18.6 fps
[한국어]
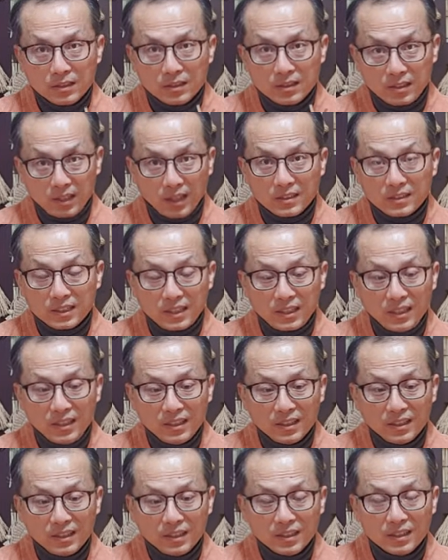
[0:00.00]
그다지
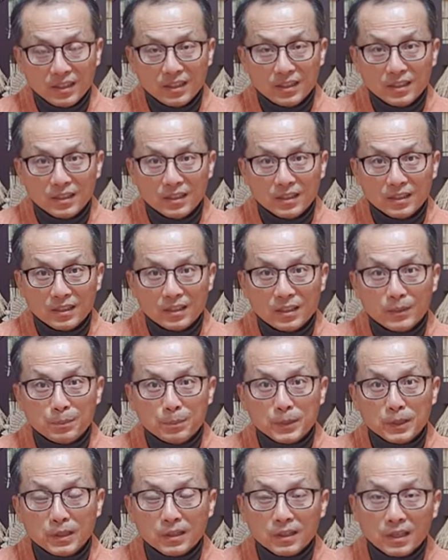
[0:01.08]

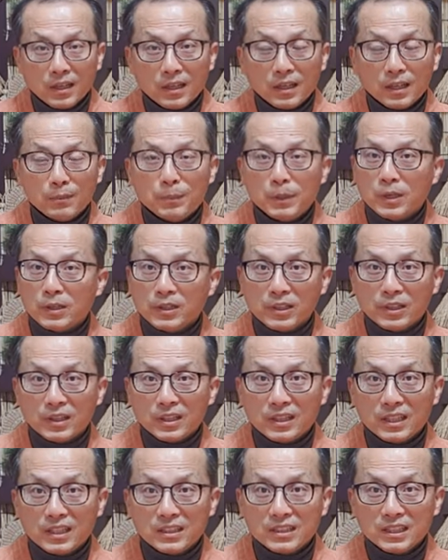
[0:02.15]
급격하게 변형이
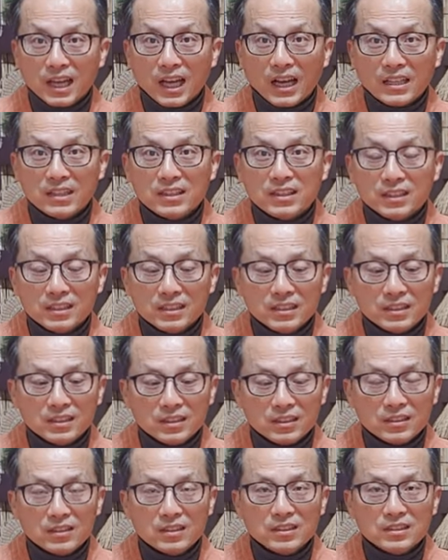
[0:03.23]
되지가 않는
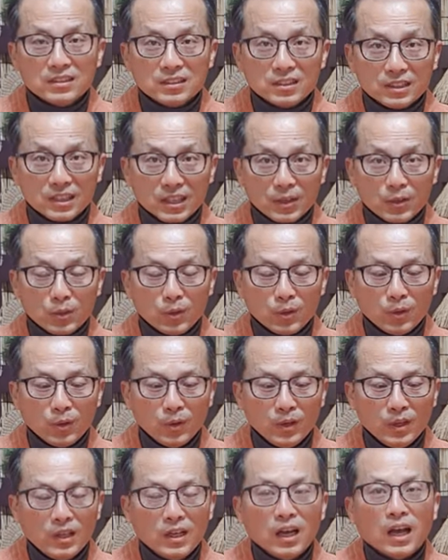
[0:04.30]
그런 특성이 있고
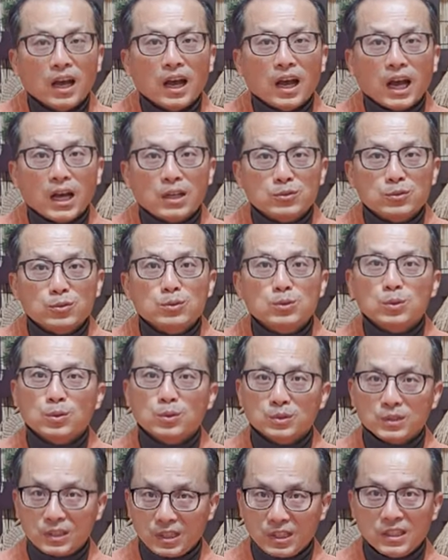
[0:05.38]
아주
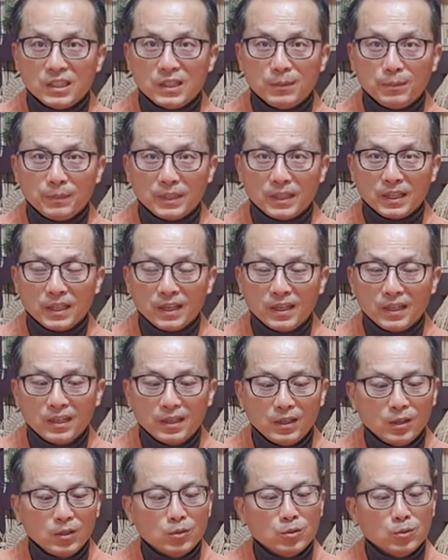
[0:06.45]
또 질깁니다.
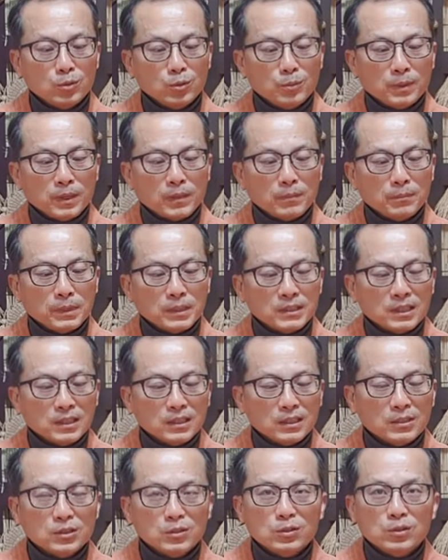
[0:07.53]
또 마,
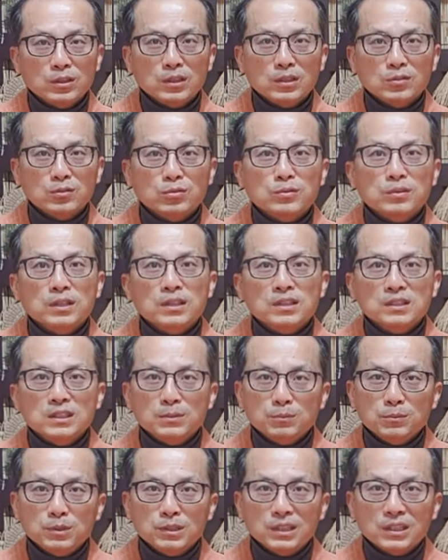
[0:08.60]
마찬가지로 이게
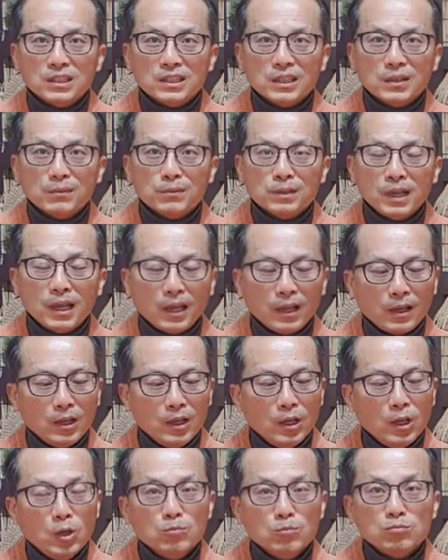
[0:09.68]
수생식물이기 때문에
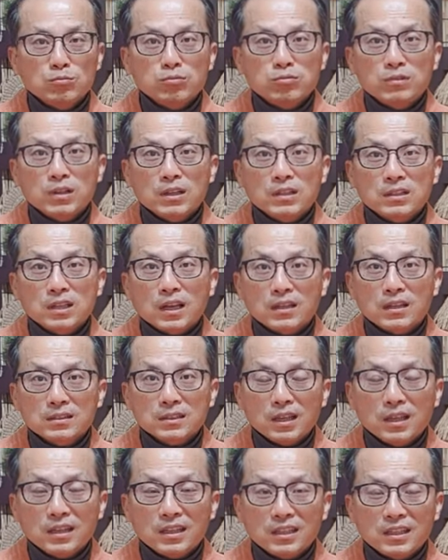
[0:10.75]
물에
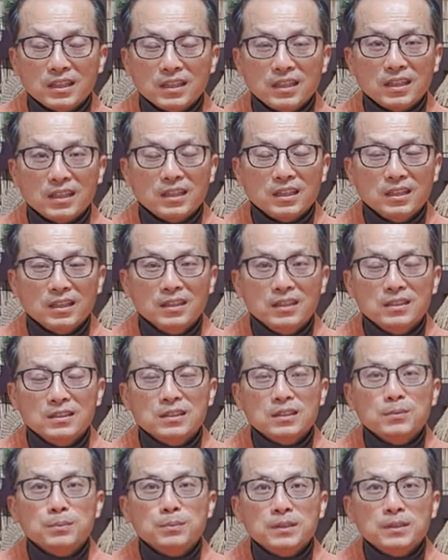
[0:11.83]
상당히
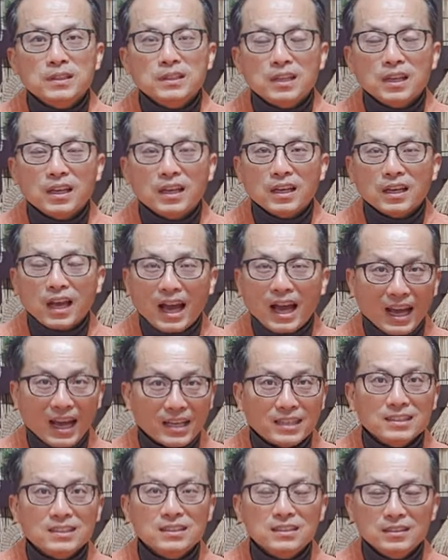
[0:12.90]
습기에
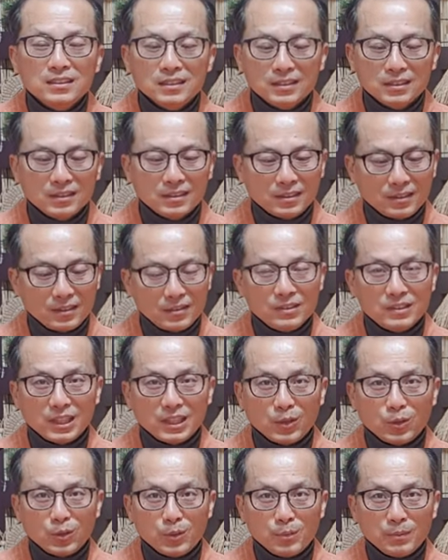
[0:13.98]
강한 그런
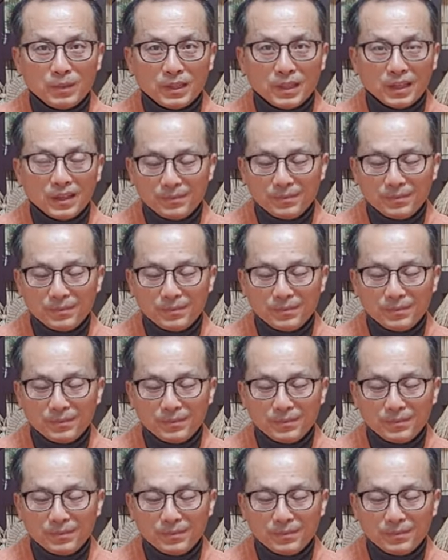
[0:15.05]
재료입니다.